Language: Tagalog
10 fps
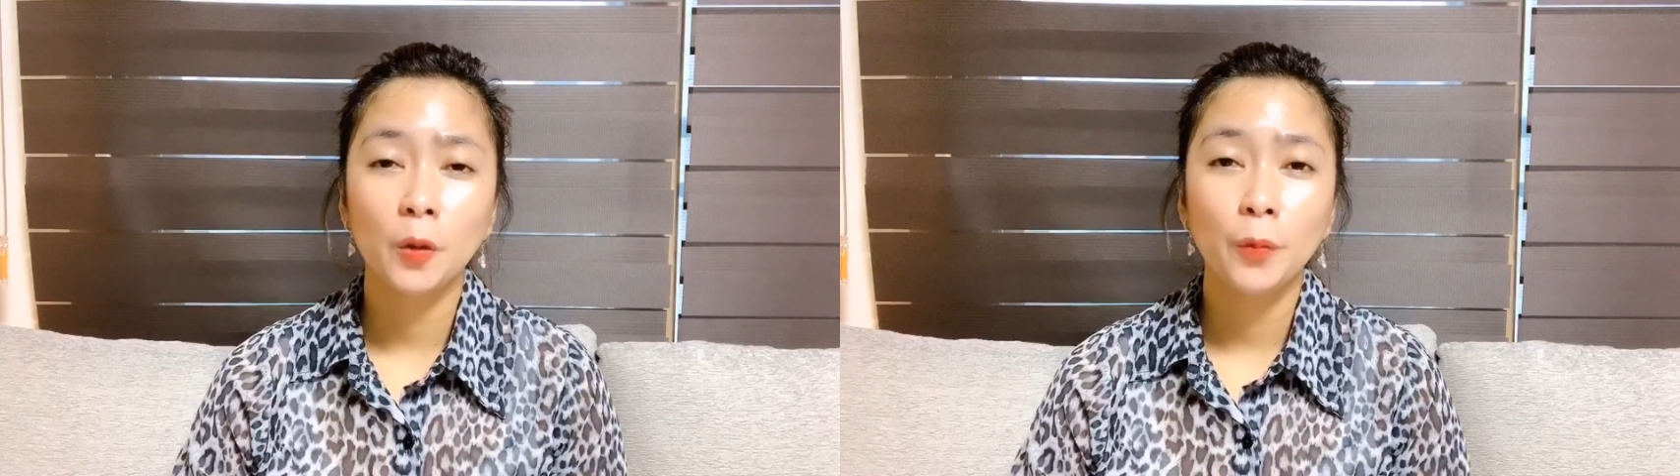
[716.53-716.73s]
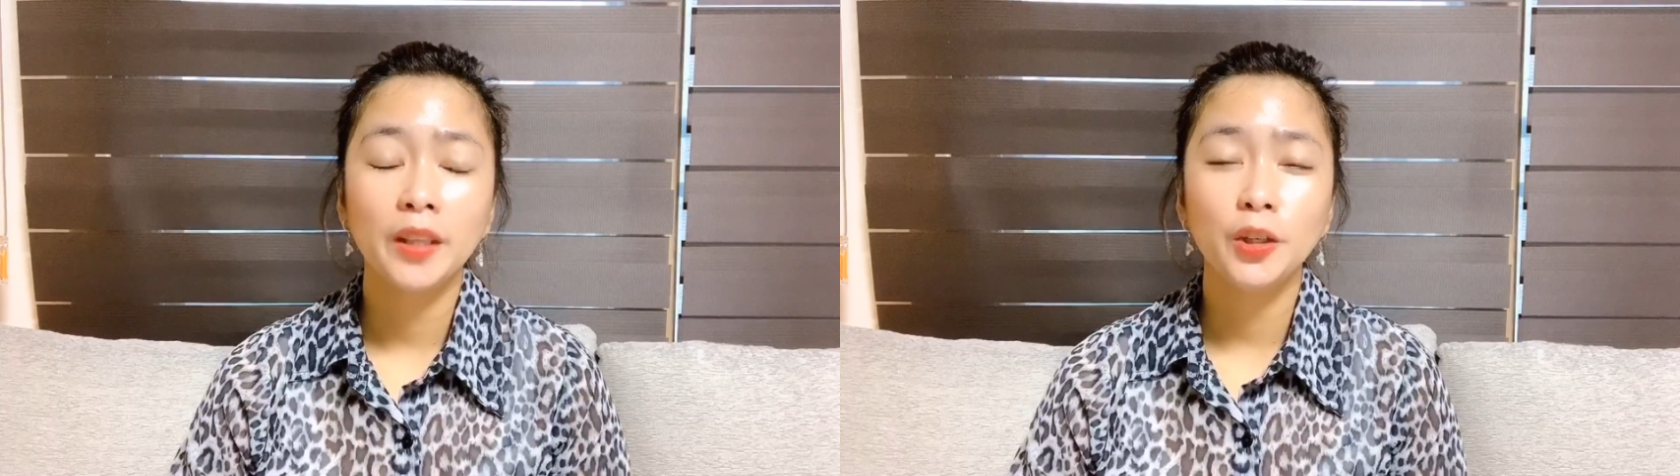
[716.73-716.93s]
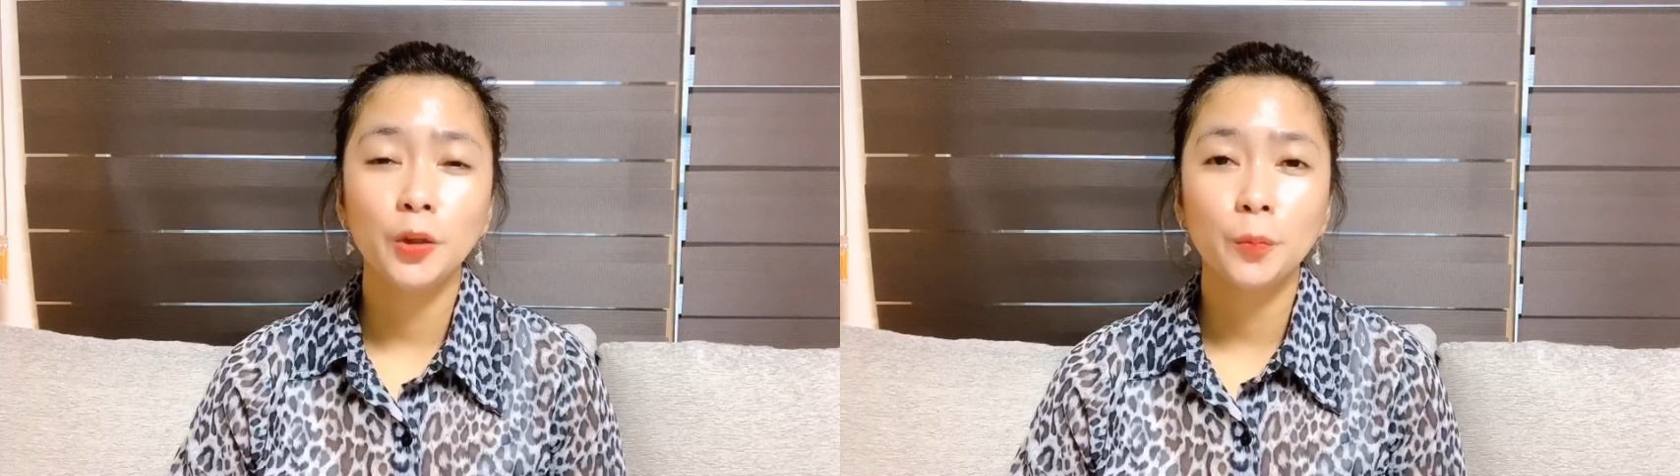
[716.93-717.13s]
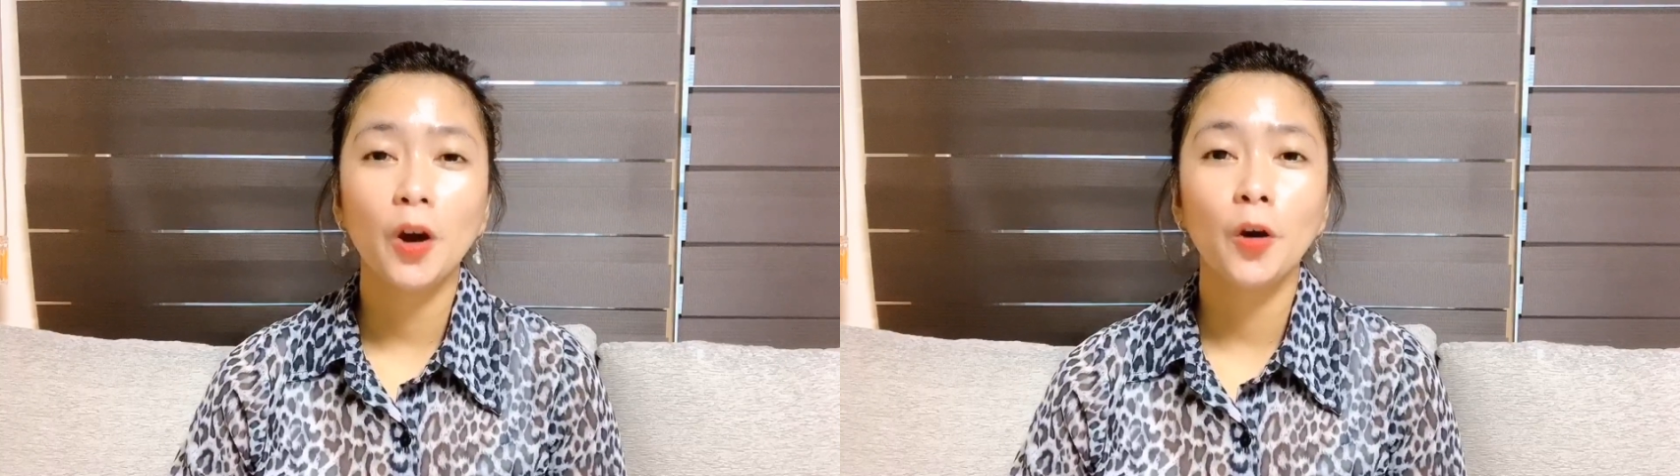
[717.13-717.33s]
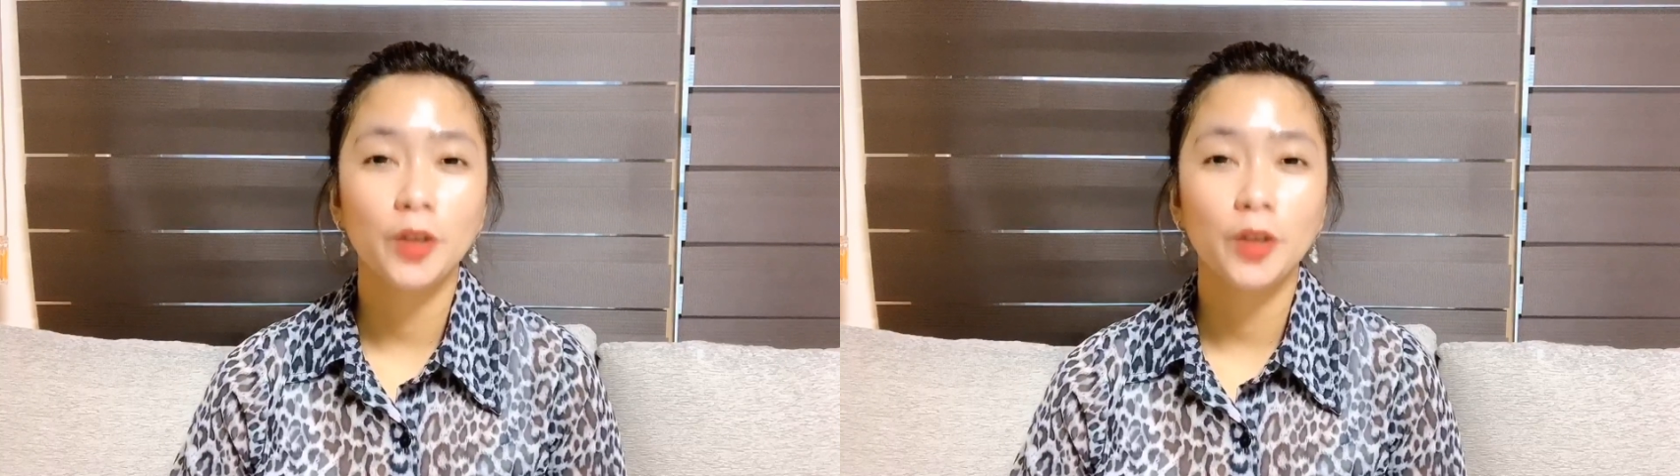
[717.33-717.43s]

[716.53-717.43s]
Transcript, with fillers: pwede niyo po akong